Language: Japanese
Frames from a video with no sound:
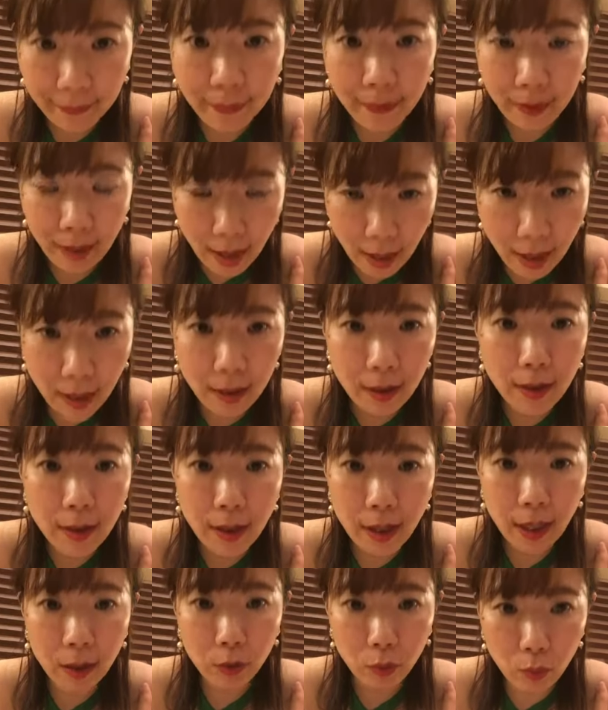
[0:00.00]
うん、で、
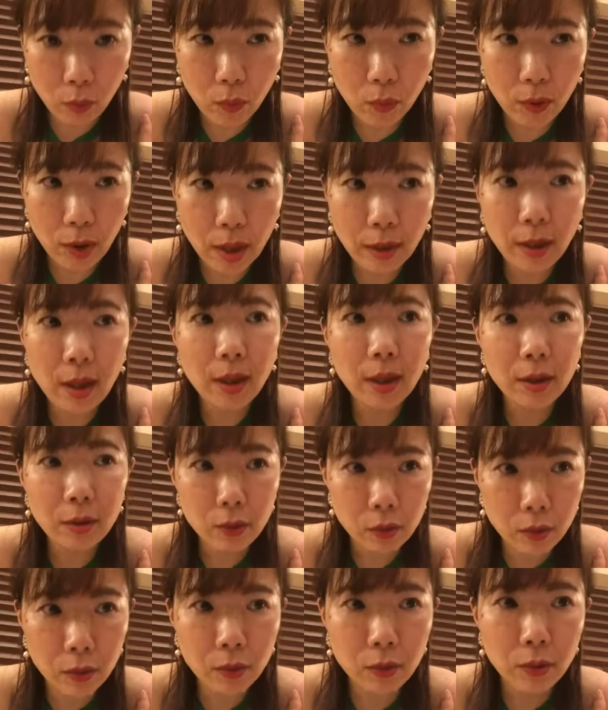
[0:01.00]
えっと、必
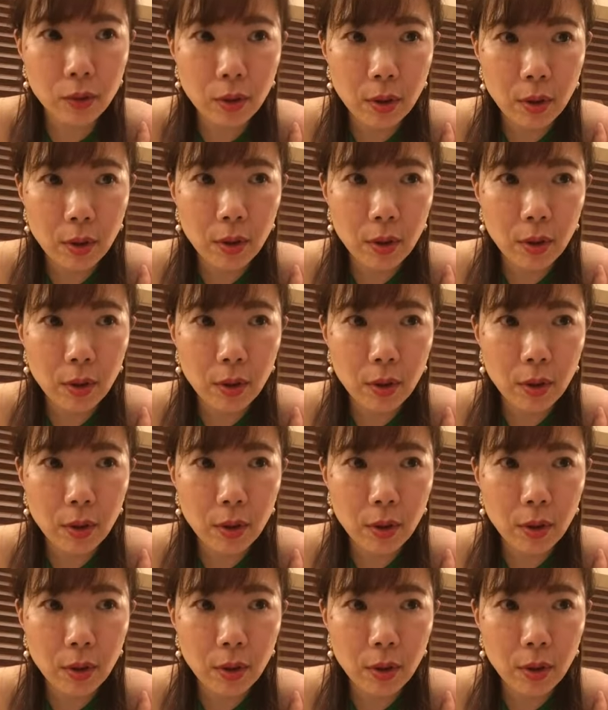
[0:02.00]
ず、